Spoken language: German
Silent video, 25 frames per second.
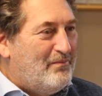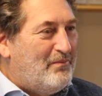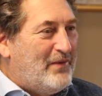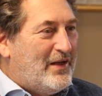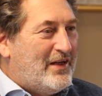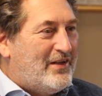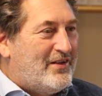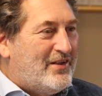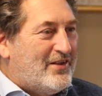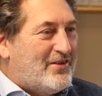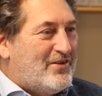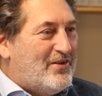die
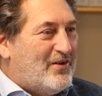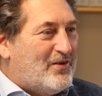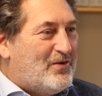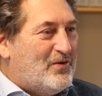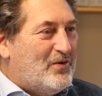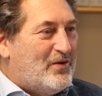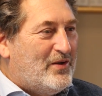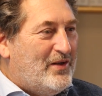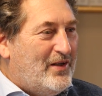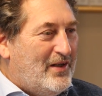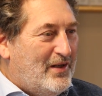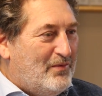Höhe
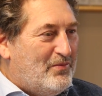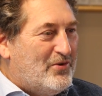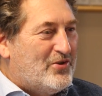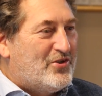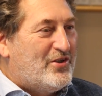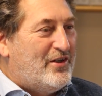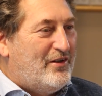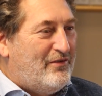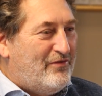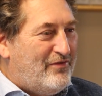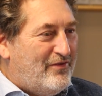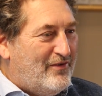mächtig gesagt,
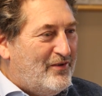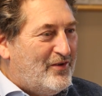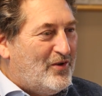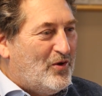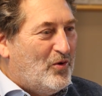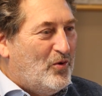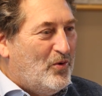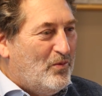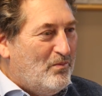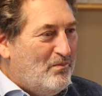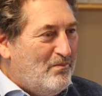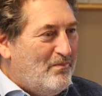okay, lieber
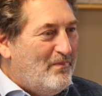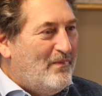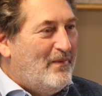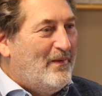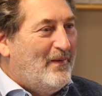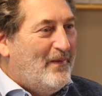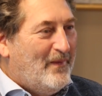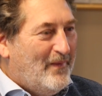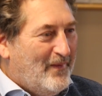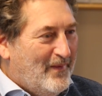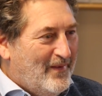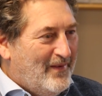Chef, da
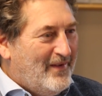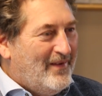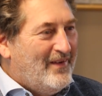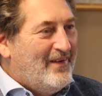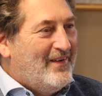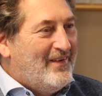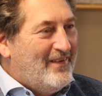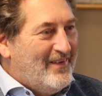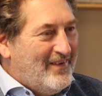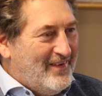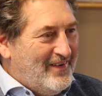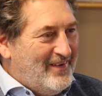oben.
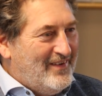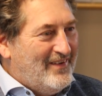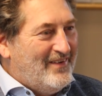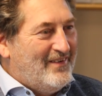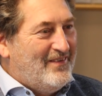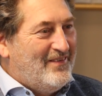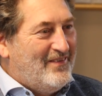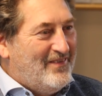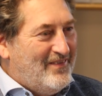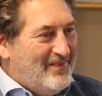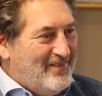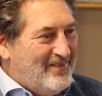Genau.
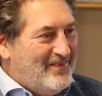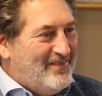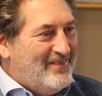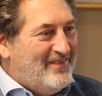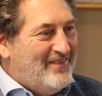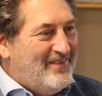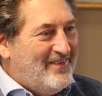Weil äh,